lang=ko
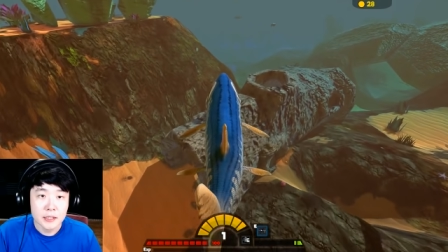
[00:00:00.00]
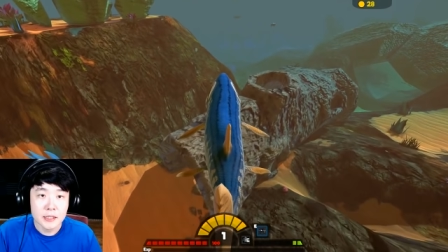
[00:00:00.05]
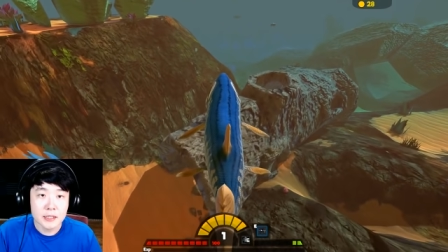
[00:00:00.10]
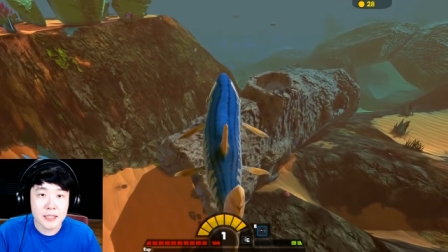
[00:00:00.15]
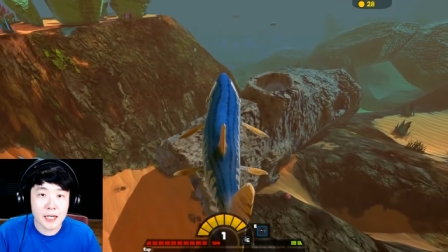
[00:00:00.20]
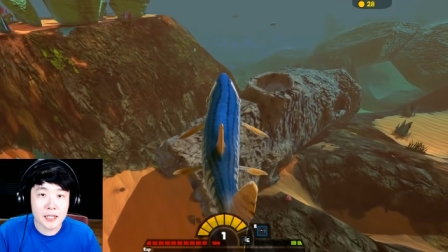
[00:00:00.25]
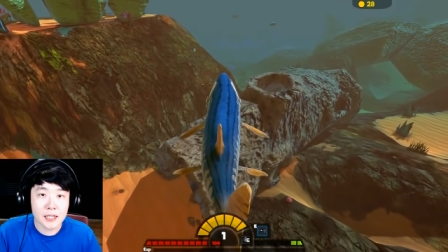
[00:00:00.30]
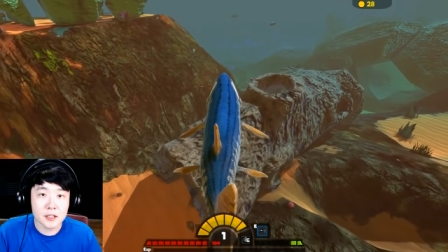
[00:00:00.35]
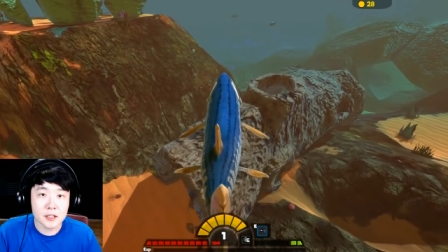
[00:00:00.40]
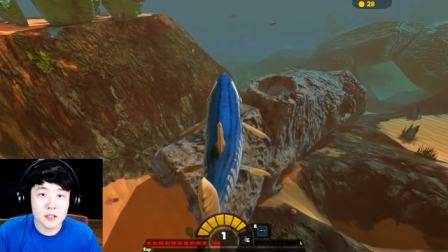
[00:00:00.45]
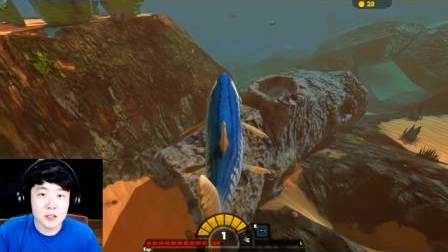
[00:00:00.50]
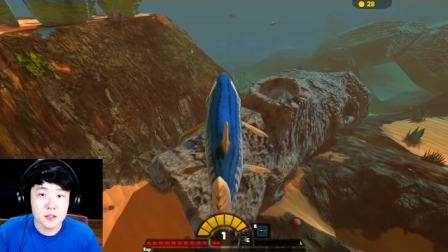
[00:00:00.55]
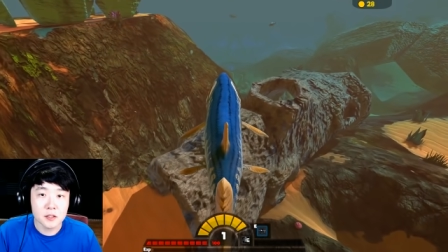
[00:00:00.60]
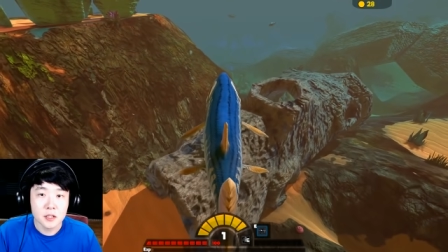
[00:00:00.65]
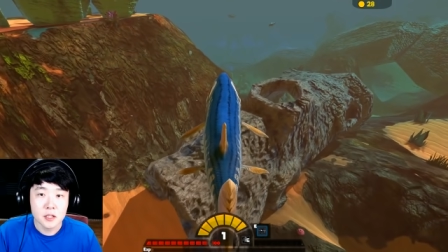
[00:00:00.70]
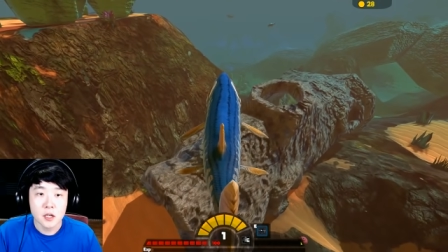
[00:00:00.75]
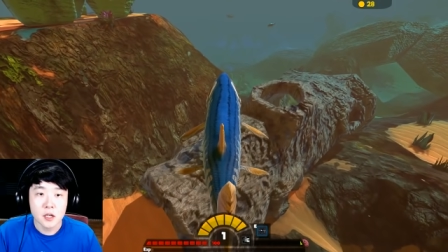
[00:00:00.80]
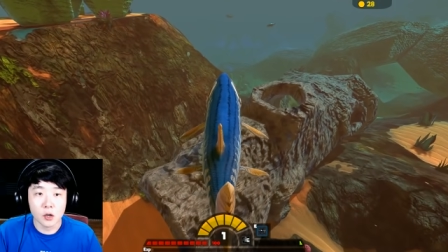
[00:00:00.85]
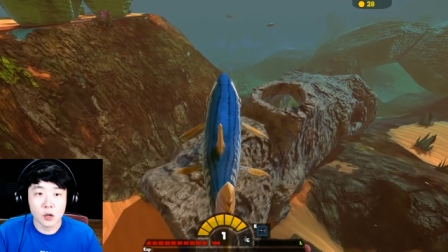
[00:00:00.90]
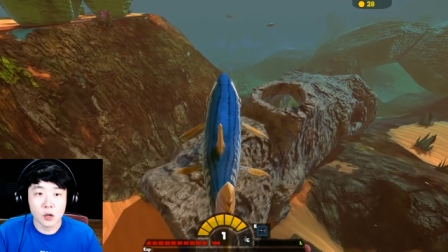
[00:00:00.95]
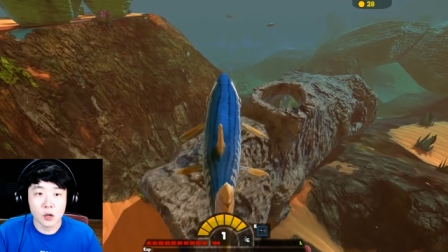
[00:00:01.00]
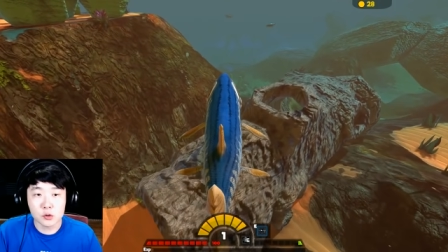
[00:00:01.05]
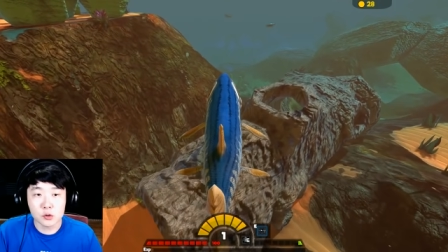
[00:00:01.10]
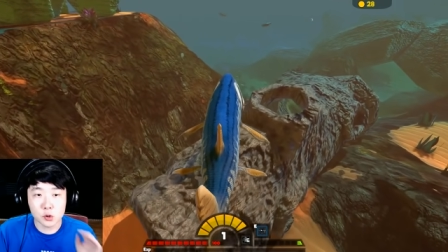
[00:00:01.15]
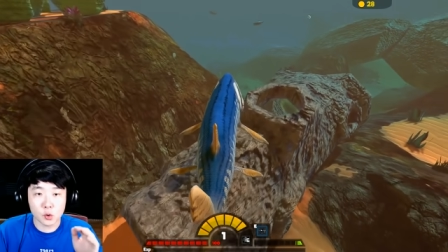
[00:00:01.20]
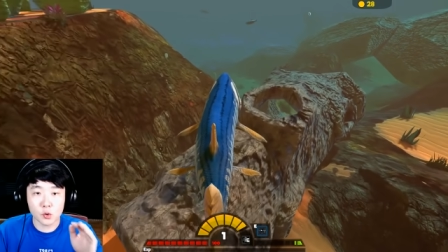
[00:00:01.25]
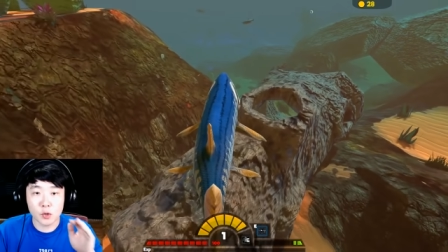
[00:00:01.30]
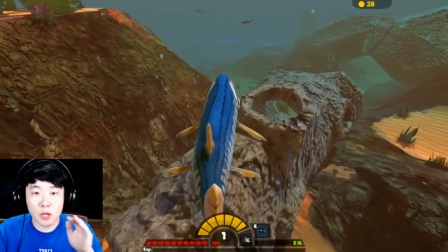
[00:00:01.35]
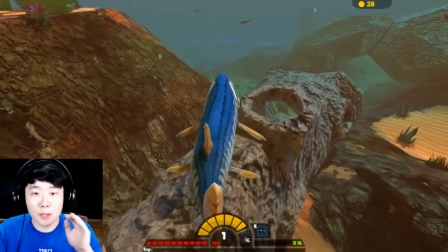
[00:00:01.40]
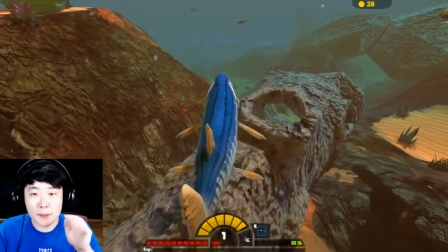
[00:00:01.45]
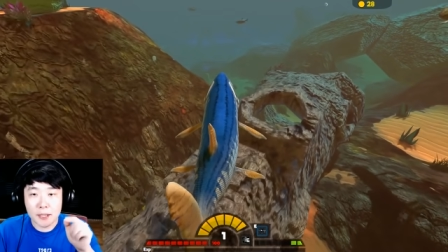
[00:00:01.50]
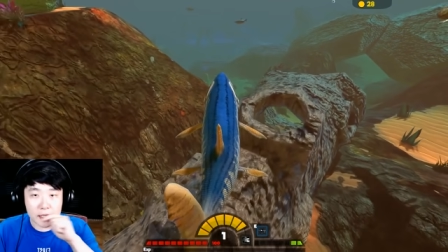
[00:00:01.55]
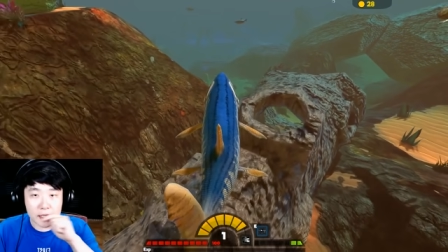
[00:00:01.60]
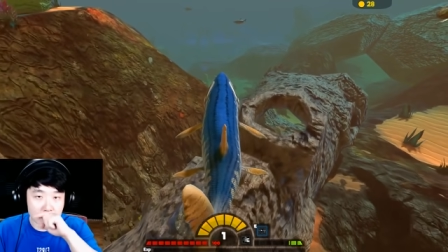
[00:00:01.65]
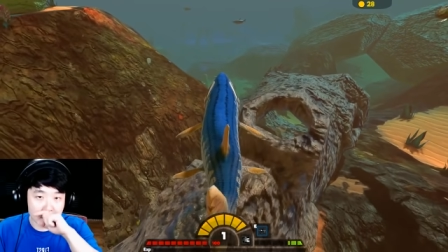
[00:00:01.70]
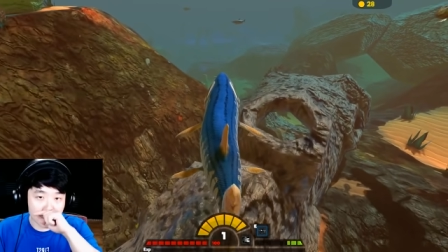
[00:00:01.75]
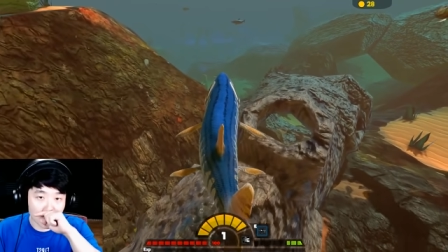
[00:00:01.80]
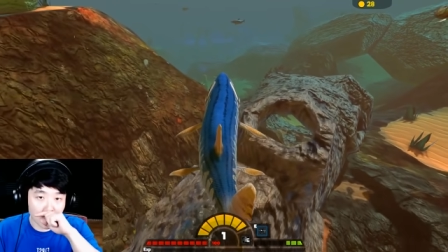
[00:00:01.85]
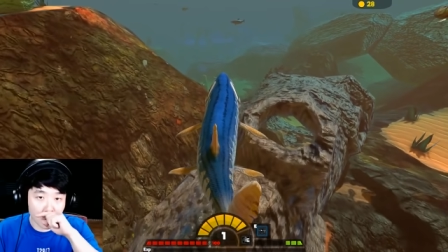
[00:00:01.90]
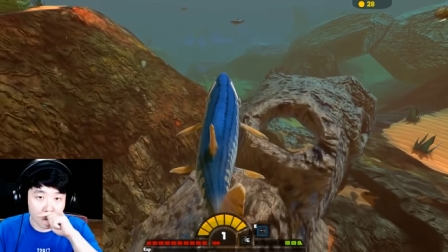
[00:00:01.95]
일단은 어느 정도 레벨이
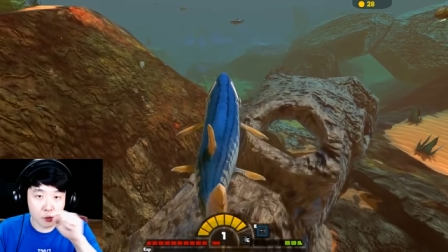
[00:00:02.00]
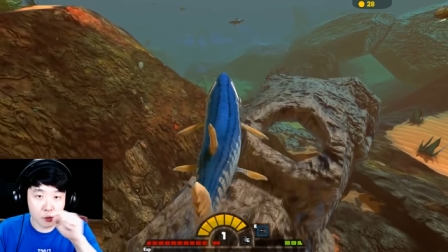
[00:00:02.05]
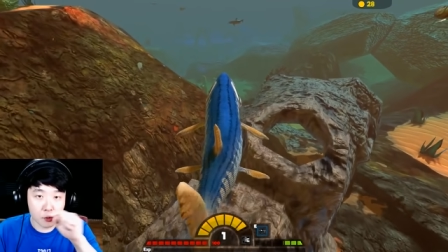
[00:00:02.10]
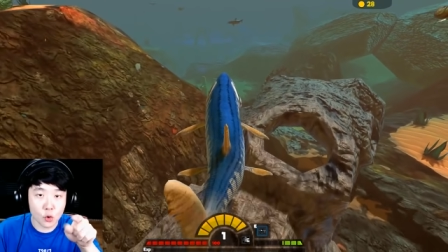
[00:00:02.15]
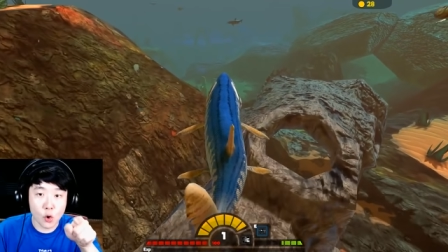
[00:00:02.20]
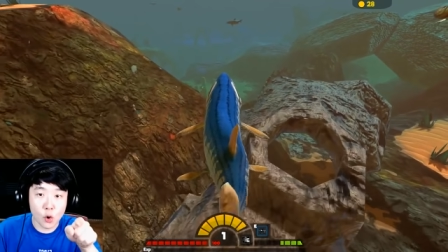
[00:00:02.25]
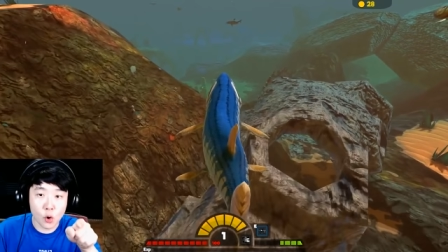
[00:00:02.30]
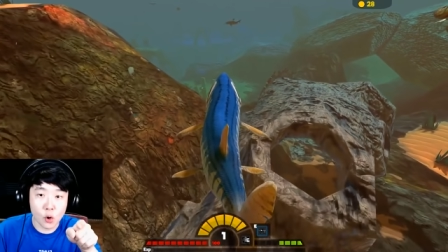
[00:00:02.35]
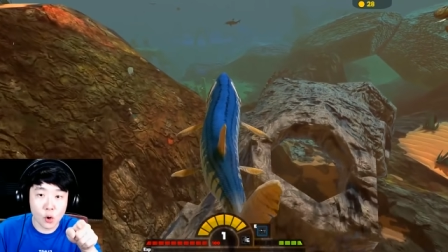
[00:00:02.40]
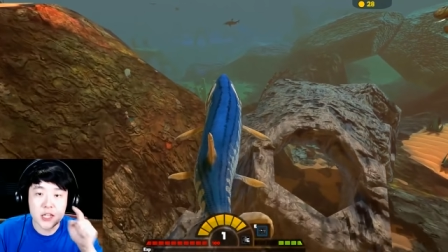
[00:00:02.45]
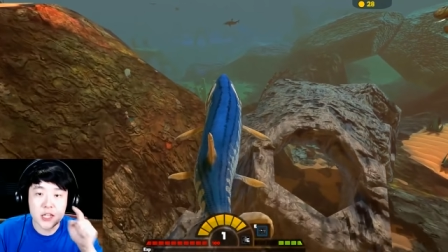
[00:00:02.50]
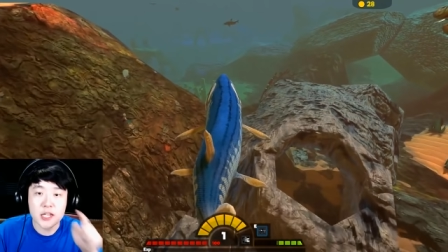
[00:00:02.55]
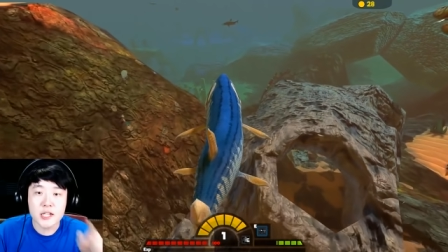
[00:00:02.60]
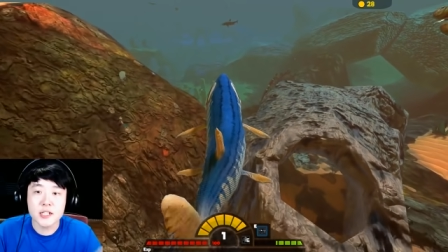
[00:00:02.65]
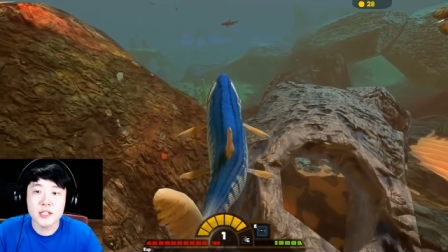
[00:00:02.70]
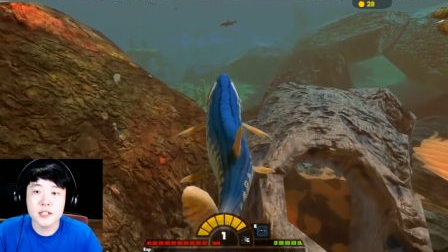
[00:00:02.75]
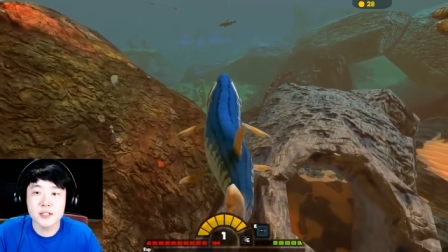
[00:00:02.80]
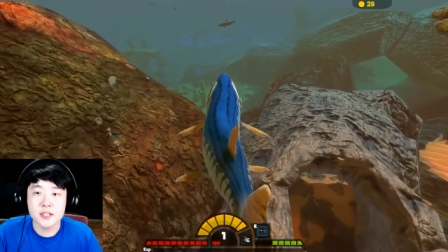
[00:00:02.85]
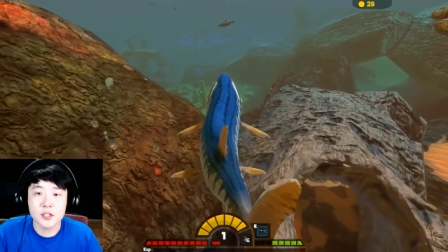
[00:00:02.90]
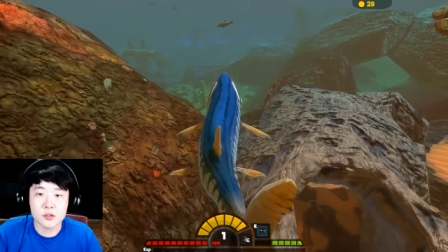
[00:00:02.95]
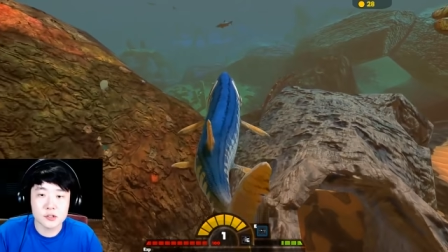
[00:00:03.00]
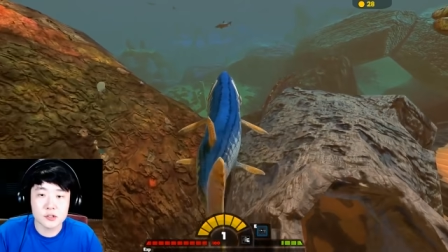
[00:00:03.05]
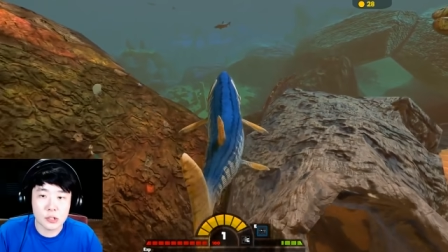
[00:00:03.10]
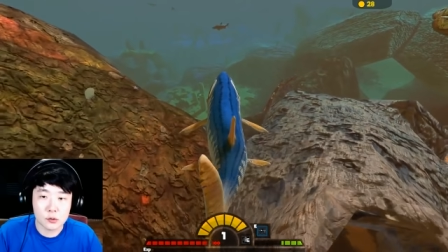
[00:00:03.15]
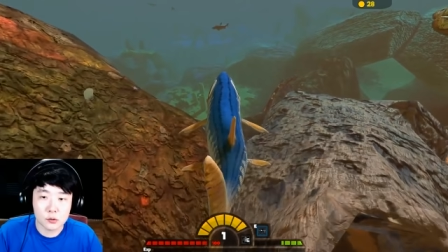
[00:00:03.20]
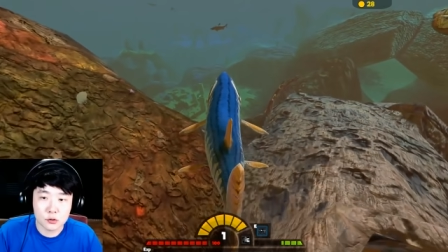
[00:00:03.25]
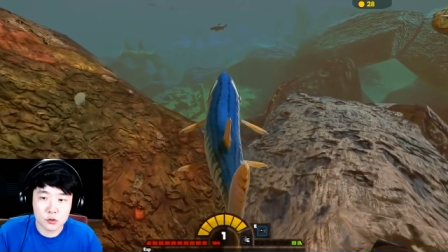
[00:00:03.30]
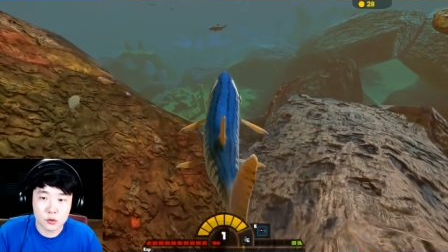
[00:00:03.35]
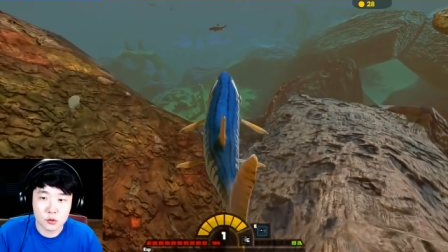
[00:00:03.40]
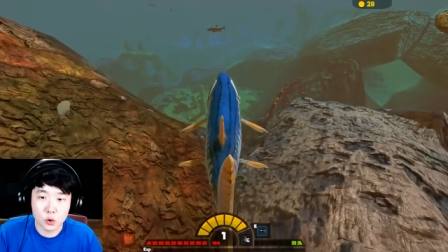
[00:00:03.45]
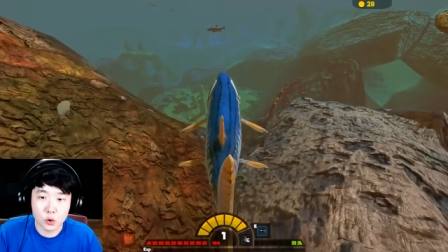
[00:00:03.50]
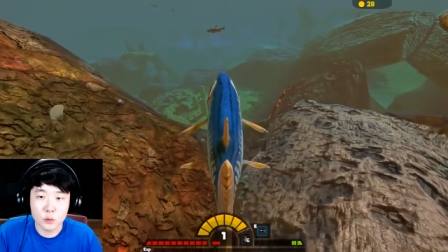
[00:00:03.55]
있는 놈 요거 이크티오사우루스.